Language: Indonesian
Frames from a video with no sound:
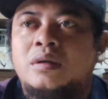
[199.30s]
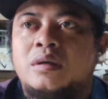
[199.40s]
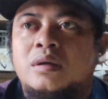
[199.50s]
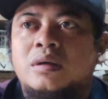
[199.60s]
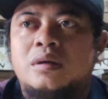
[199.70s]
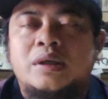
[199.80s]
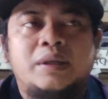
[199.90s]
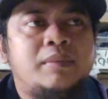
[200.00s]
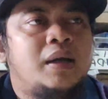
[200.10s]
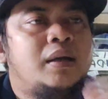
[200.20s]
e,
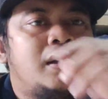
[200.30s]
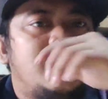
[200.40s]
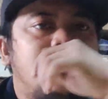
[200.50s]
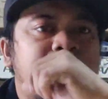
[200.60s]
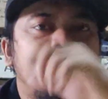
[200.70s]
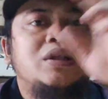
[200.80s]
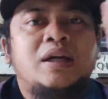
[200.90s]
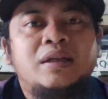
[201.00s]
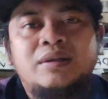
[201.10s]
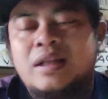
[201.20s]
gimana lah
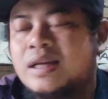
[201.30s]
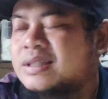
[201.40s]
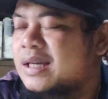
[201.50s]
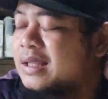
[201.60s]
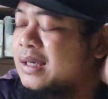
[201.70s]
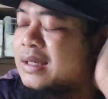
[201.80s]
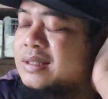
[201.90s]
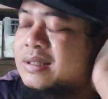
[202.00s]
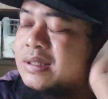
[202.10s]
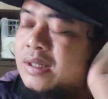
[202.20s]
susah dijelaskannya
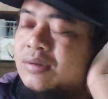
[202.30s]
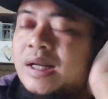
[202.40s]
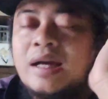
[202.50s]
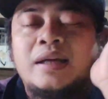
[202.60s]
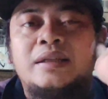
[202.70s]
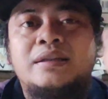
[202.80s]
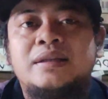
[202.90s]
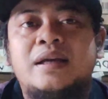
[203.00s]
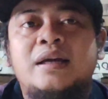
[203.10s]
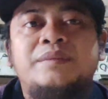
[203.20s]
guys ya udahlah
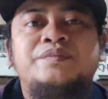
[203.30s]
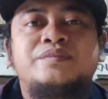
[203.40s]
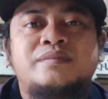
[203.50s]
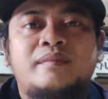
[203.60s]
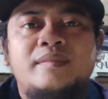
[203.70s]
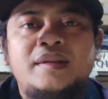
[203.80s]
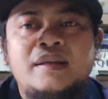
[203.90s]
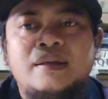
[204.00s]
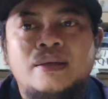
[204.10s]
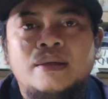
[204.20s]
intinya
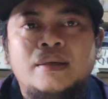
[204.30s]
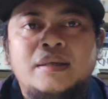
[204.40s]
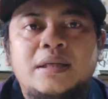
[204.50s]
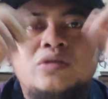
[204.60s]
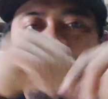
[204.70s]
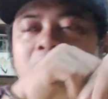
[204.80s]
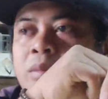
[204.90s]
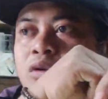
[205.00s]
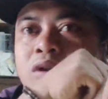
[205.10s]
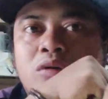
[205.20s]
saya juga
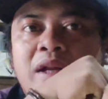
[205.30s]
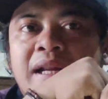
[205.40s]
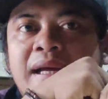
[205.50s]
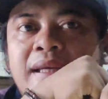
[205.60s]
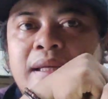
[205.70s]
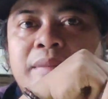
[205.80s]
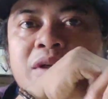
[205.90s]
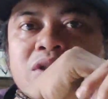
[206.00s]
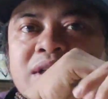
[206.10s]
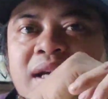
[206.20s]
nggak mau terulang lagi
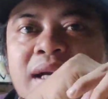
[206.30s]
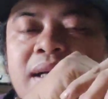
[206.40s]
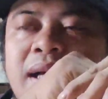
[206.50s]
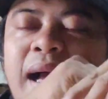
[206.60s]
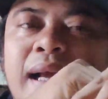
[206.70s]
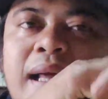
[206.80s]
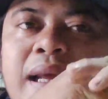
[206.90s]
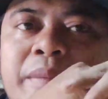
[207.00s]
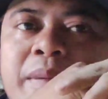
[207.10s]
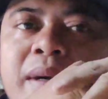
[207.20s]
maksudnya agak
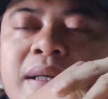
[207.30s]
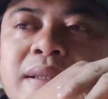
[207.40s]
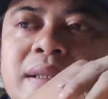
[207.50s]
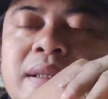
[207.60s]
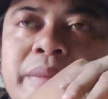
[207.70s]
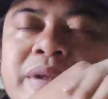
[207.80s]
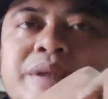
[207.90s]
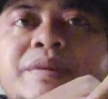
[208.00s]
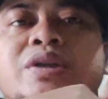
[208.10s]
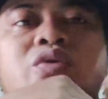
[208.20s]
lama banget sih sampai
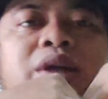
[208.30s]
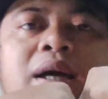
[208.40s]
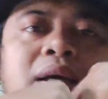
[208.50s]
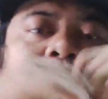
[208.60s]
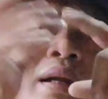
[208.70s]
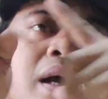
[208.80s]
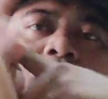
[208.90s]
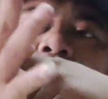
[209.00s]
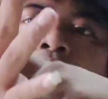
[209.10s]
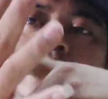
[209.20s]
seminggu ya dari
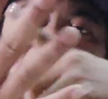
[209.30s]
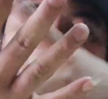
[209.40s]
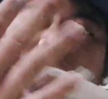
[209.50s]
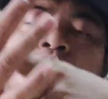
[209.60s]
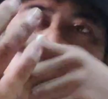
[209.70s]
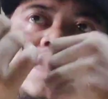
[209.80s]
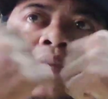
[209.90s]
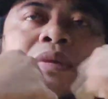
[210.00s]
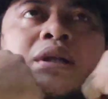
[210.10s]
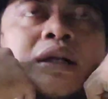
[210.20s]
hari tanggal 10
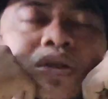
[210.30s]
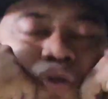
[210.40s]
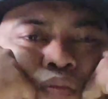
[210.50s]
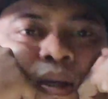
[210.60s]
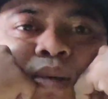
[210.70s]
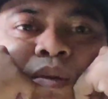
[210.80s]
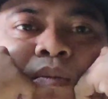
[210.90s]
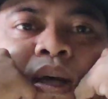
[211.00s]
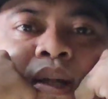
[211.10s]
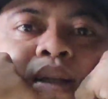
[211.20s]
sampai tanggal 17
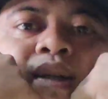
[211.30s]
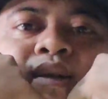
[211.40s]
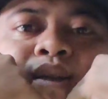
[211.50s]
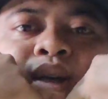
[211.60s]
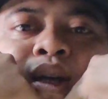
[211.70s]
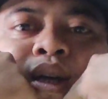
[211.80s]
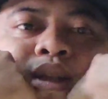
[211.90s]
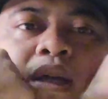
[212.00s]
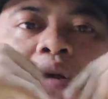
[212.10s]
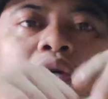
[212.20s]
belum datang
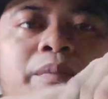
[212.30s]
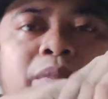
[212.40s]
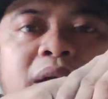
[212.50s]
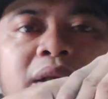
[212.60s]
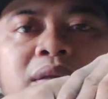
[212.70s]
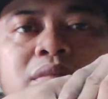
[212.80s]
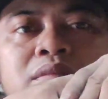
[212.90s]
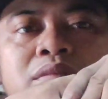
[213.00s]
saya komplain